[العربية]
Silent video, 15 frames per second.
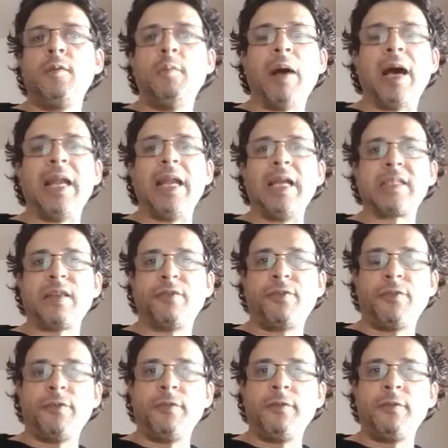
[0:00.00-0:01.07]
مع
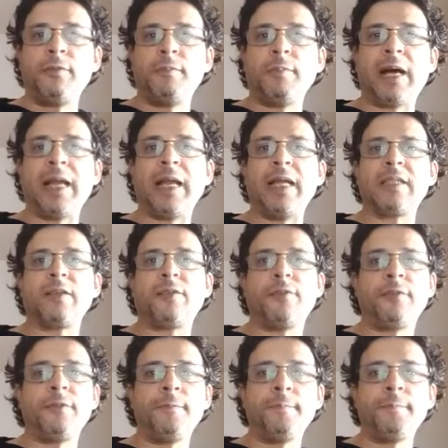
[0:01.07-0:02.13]
الاسف مع الاسف